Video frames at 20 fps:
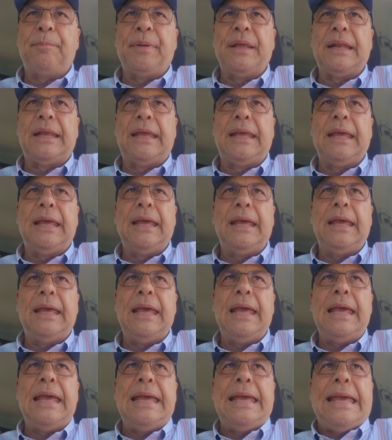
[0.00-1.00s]

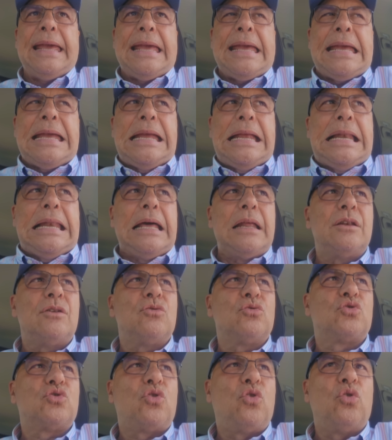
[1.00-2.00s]
perché
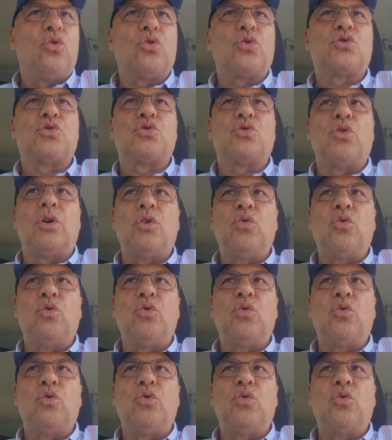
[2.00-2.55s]
l'anno scorso